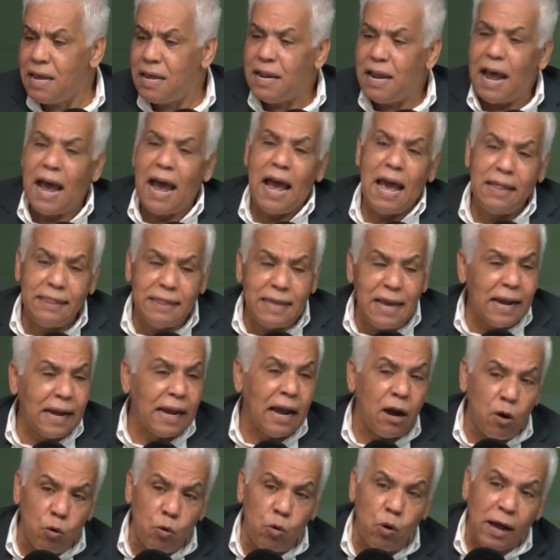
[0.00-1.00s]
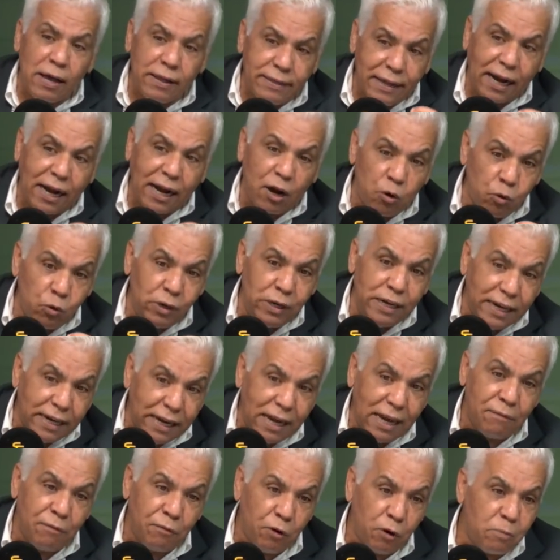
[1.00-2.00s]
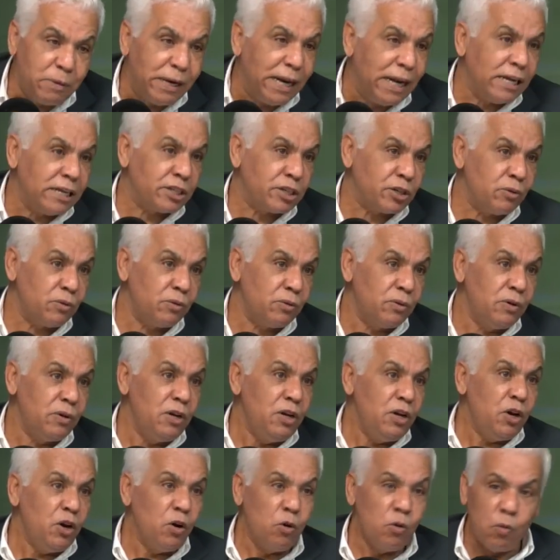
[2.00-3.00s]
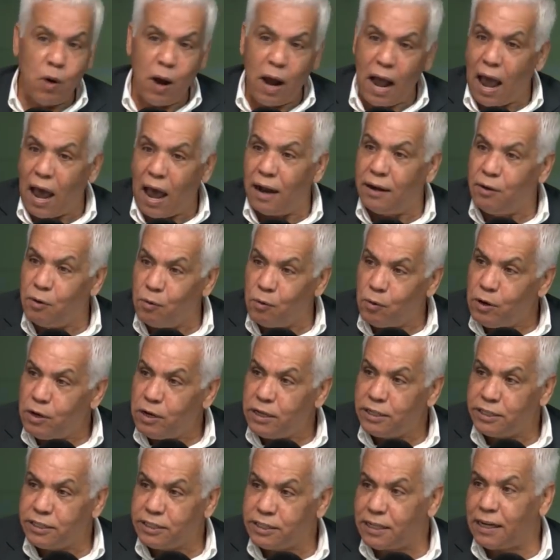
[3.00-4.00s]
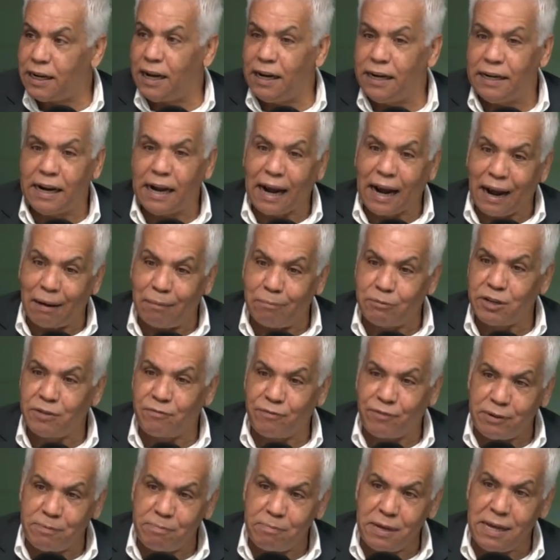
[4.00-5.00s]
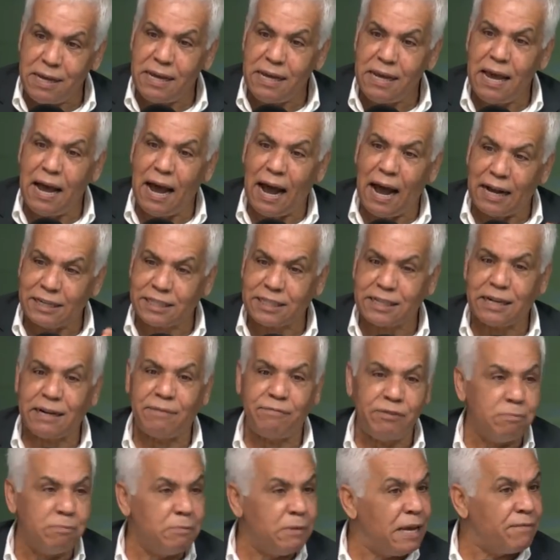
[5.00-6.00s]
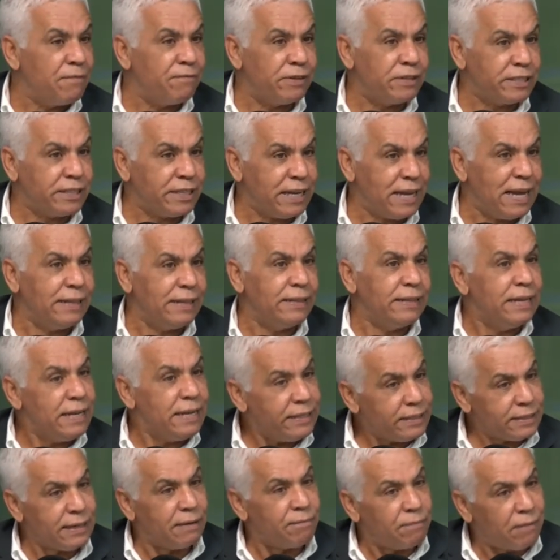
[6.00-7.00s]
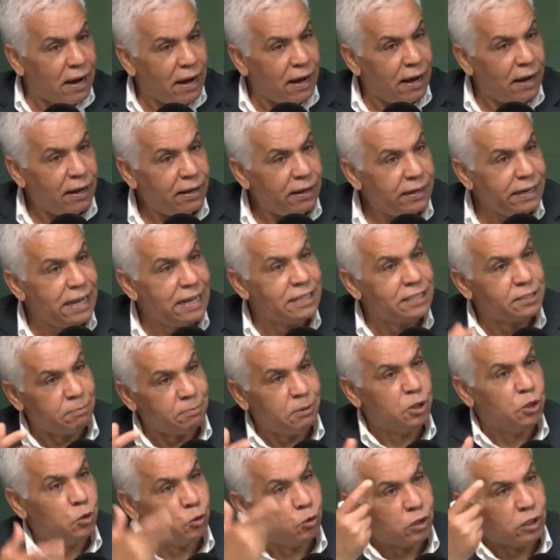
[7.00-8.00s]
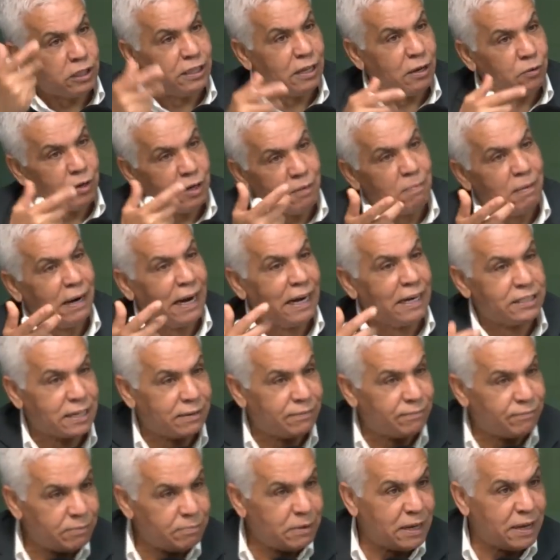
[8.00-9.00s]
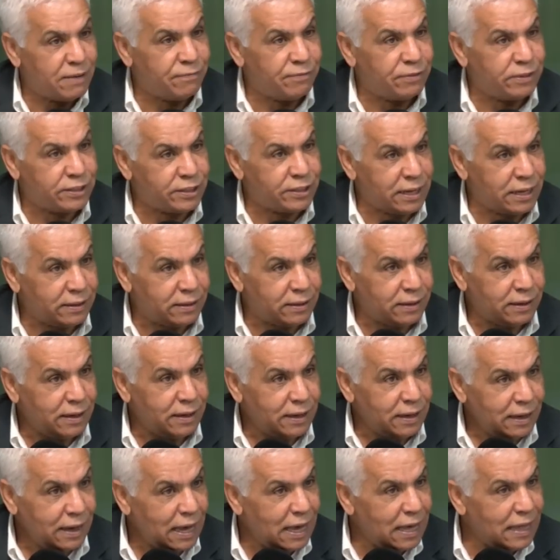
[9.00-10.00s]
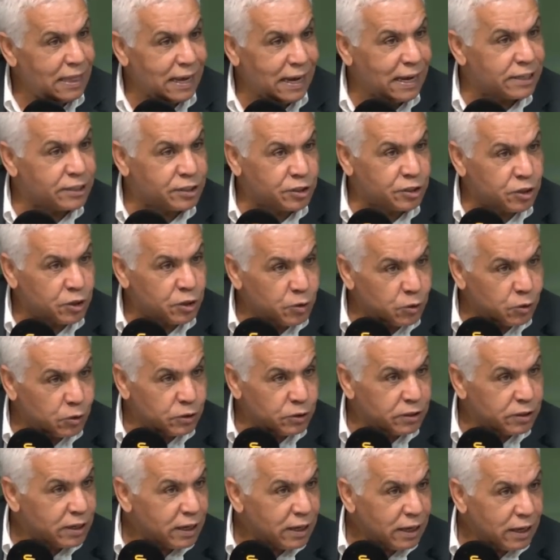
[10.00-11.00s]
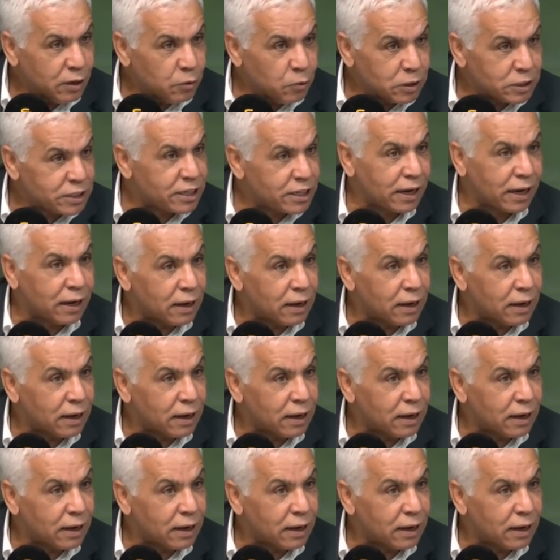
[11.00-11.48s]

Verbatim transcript: هذاك هو هذاك هو اللي نكافحوا من أجله هو أنه يصير عندنا 5% 10% فساد سبعة لازم تدور الدولة بال 10% فساد هذيك الزيوت الوسخة